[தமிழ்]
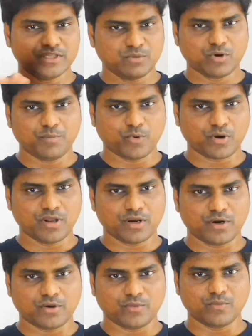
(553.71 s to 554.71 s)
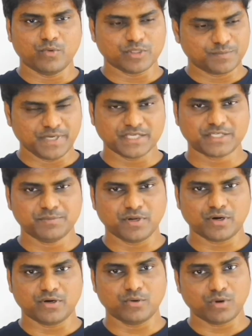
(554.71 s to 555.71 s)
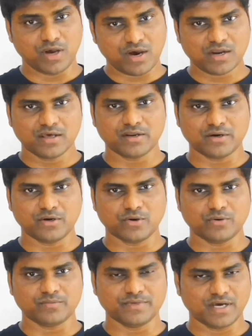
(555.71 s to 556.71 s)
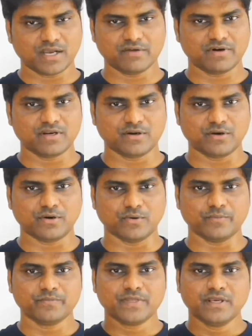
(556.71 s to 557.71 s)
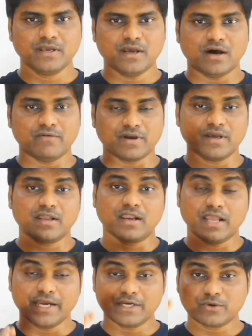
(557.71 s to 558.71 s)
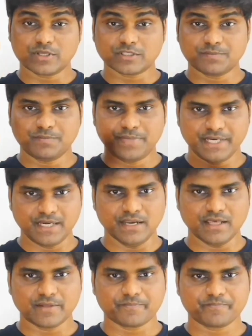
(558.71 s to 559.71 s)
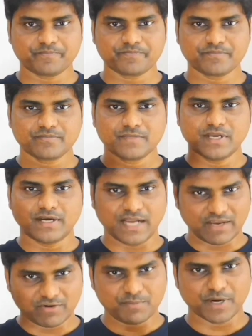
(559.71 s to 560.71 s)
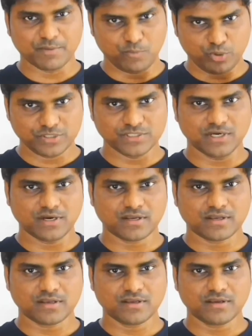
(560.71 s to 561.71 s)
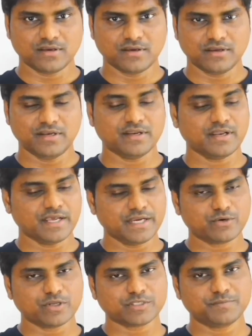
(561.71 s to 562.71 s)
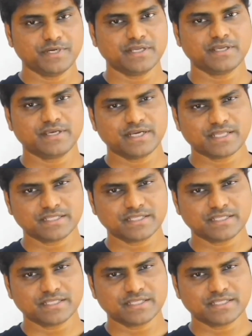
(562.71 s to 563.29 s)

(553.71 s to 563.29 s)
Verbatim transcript: எந்த ஒரு பொருளாக இருக்கட்டும் ஒரு ஸ்பேஸ் ஷிப்பாக இருக்கட்டும் ஒரு ஆளாக இருக்கட்டும் யாராக வேணாலும் இருக்கட்டும் அவங்க லைட்டோட ஸ்பீடில் ட்ராவல் பண்ண முடிஞ்சால் இல்லைன்னா லைட்டோட ஸ்பீடுக்கு